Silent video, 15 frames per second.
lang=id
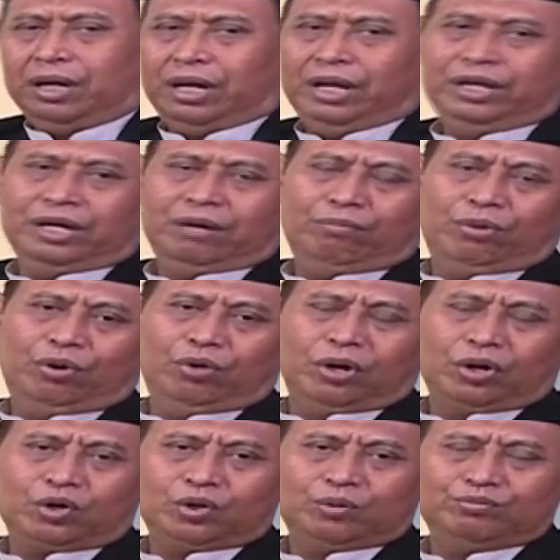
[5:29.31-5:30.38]

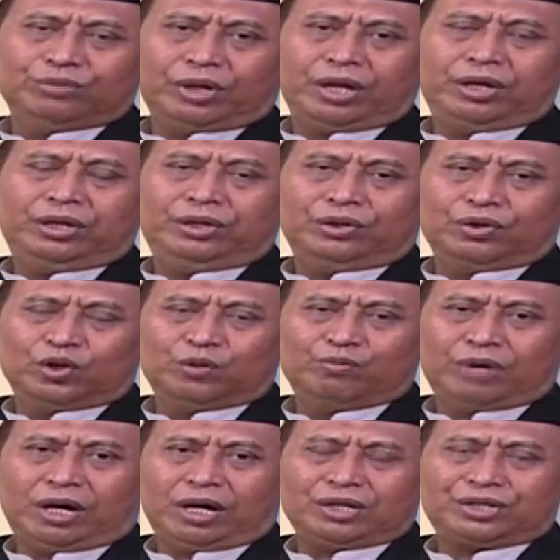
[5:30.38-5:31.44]
liyabluwakum
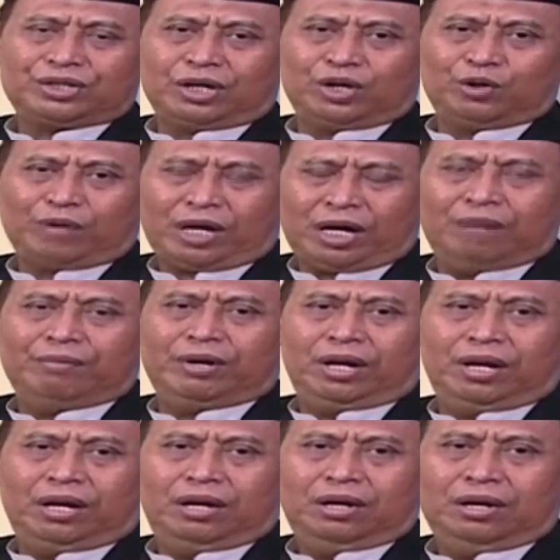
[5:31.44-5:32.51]
ayyukum ahsanu
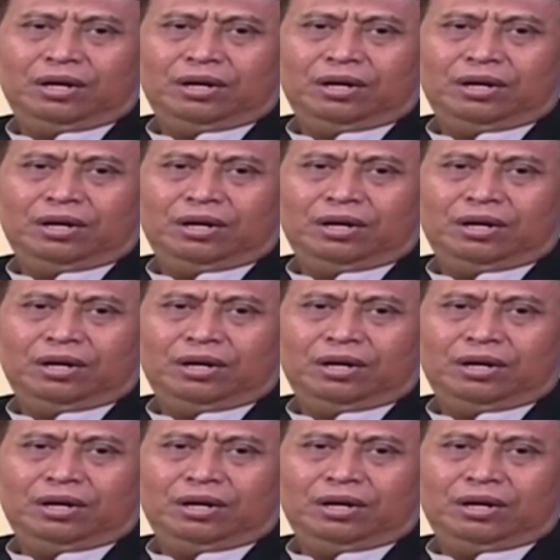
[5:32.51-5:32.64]
amala